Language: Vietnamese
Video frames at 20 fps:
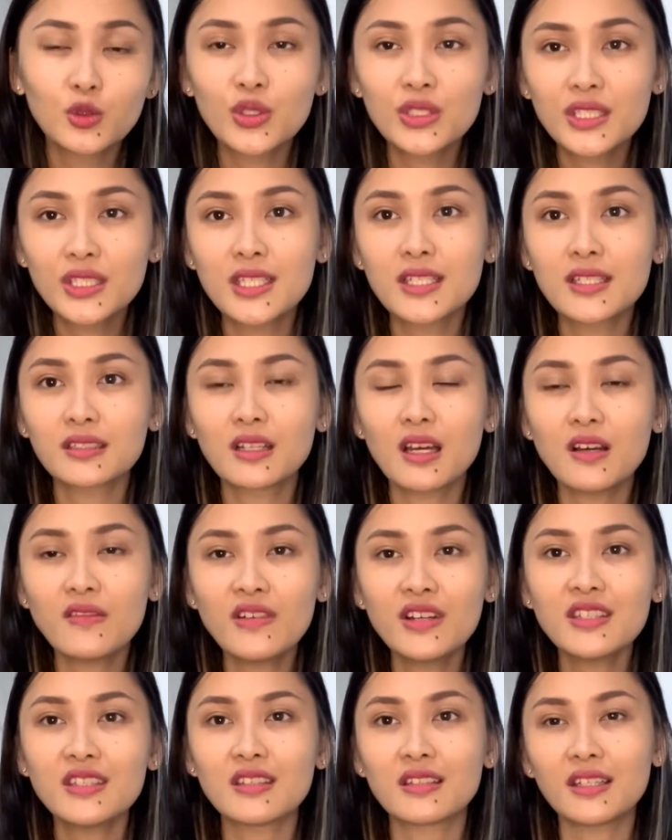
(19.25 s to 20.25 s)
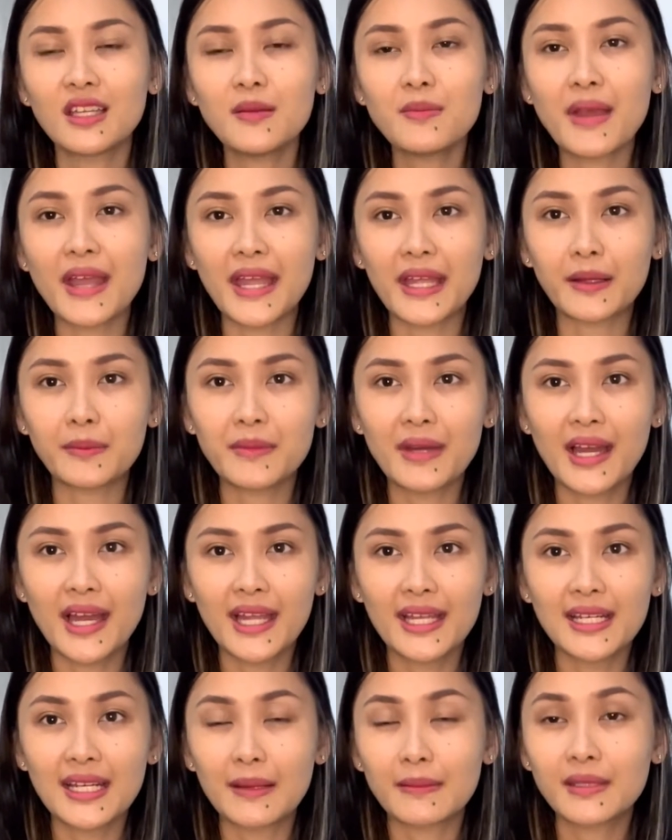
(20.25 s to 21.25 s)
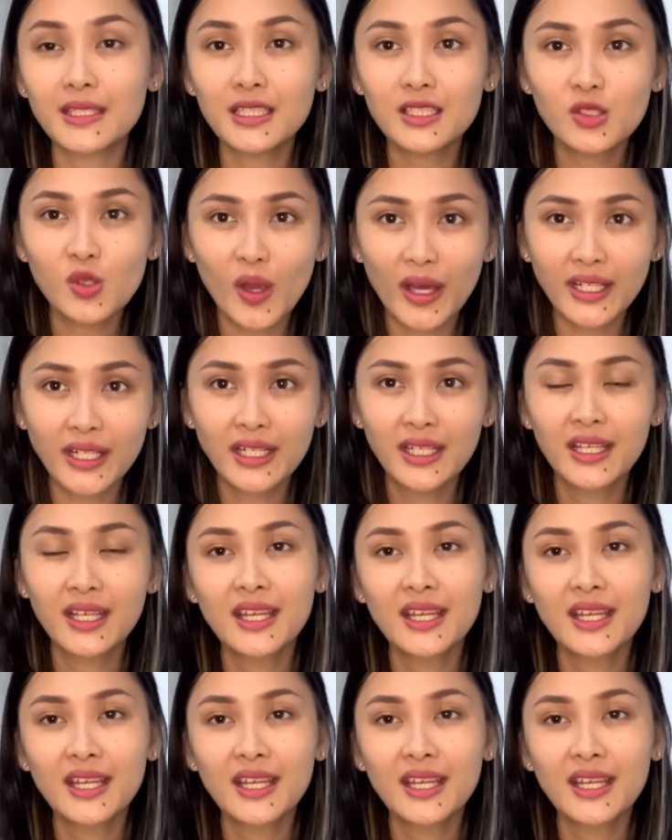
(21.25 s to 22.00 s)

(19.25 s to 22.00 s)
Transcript: Tuy nhiên đối với những cái bạn mà hay làm kinh doanh